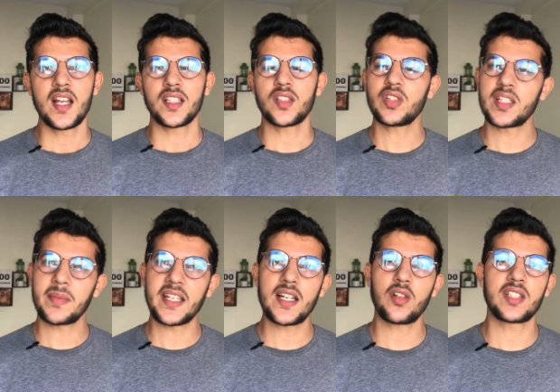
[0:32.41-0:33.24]
دونك
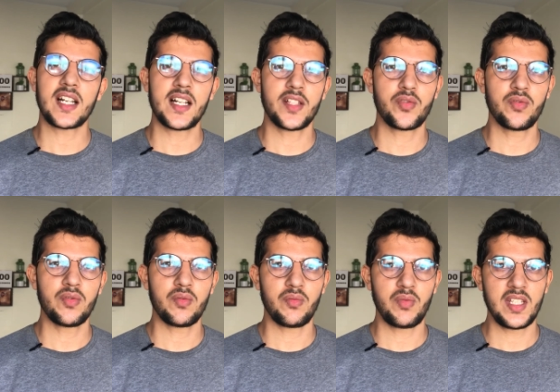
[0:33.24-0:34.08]
كيبغي ياخذ راحته
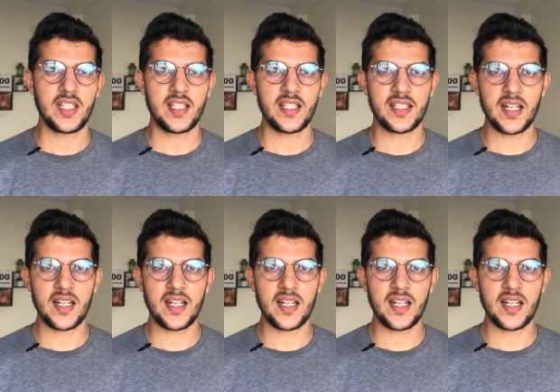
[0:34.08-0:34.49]
وحتى